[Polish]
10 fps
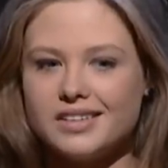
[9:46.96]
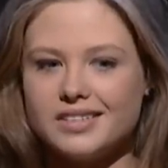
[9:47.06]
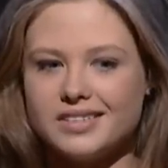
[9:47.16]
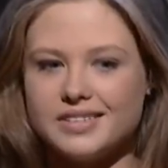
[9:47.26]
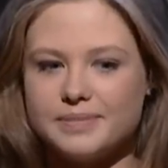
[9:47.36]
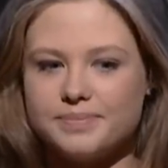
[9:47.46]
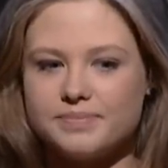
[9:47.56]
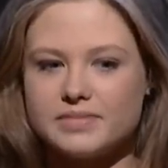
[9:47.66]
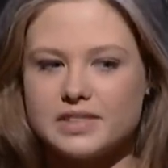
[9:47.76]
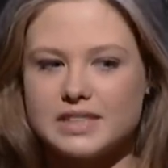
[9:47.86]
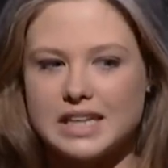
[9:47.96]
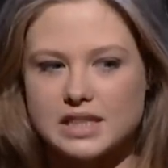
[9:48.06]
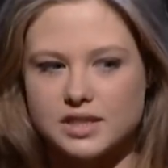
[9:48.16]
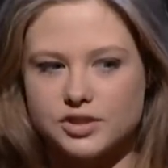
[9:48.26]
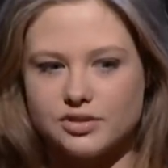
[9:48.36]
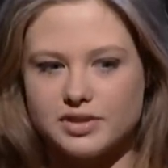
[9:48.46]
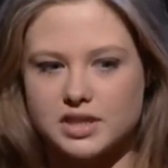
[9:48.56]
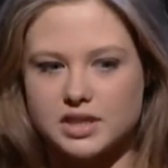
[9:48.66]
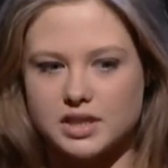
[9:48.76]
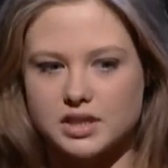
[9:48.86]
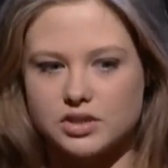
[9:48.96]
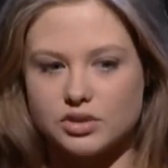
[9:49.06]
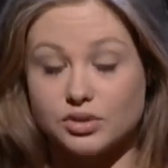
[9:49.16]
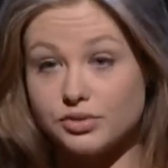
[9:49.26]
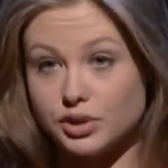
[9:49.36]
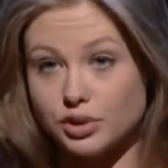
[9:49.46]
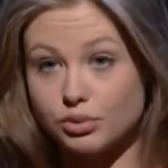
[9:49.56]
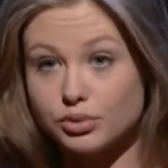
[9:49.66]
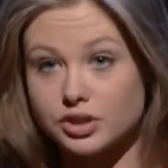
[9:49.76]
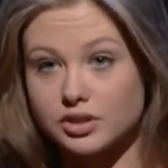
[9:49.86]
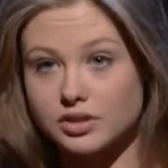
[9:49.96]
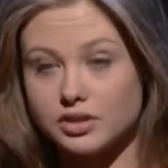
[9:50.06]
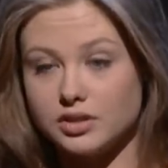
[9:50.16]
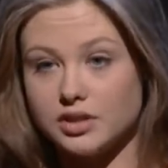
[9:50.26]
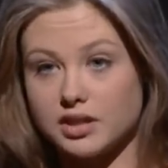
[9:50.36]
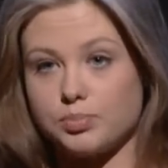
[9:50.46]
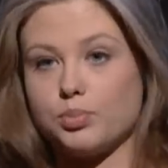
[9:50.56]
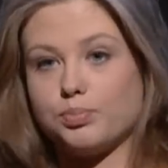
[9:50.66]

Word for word: e, każda nowa rzecz oczywiście uczy i ja